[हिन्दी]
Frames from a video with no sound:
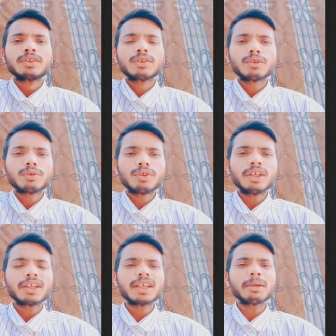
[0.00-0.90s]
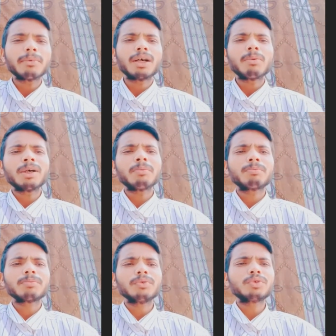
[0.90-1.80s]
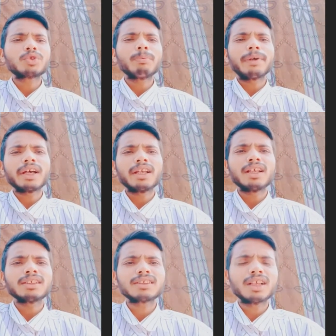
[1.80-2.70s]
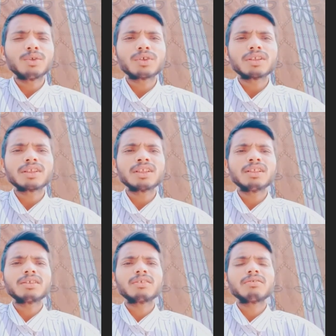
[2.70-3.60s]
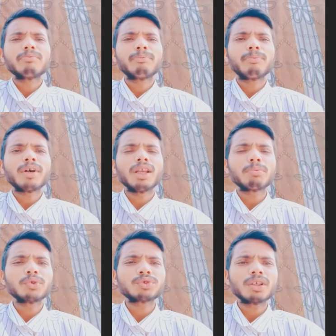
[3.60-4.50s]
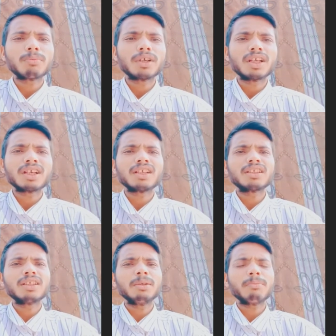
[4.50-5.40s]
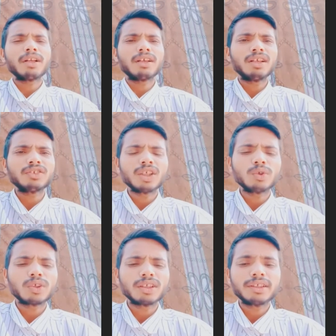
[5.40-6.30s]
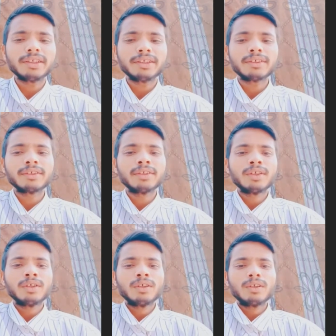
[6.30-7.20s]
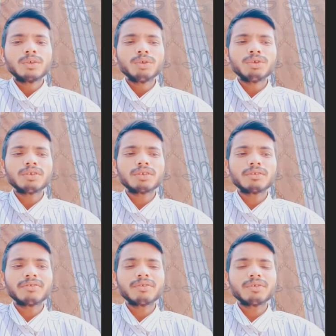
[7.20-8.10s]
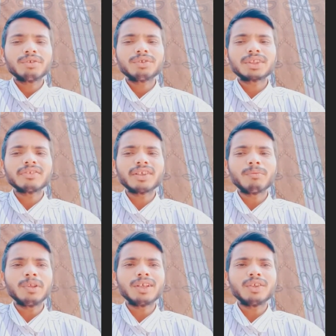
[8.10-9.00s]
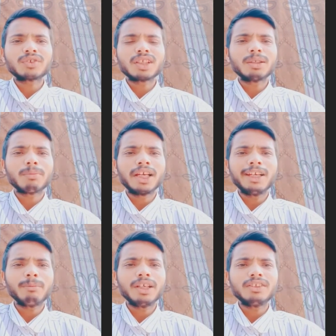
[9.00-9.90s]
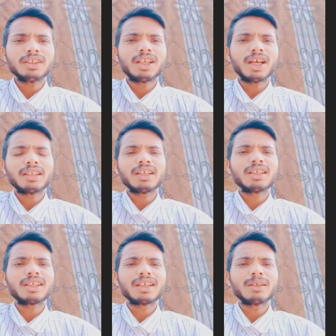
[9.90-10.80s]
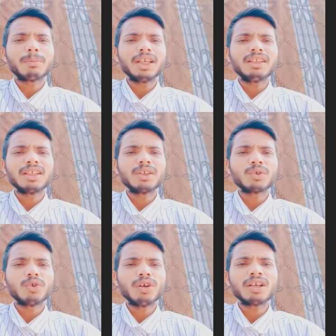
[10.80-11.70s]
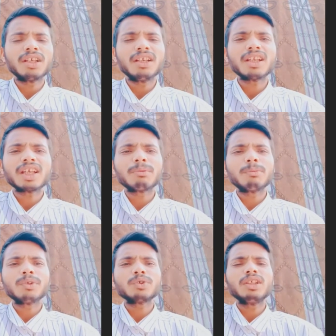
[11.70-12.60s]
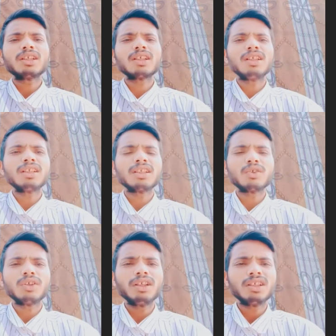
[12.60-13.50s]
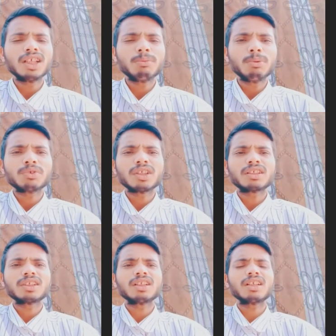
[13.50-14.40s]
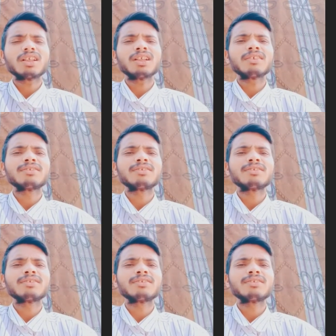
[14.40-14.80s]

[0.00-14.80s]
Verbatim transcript: तो लड़की के माँ बाप उसको पढ़ाना चालू करते हैं पाल पोस कर बड़ा करते हैं पढ़ाना चालू करते हैं और उसकी फैमिली वाले उसके दिमाइंड में ये चीज़ डालते रहते हैं कि भाई तेरे को इंडियन आर्मी में ज्वाइनिंग करनी है तेरे को इंडियन आर्मी में सिलेक्शन करना है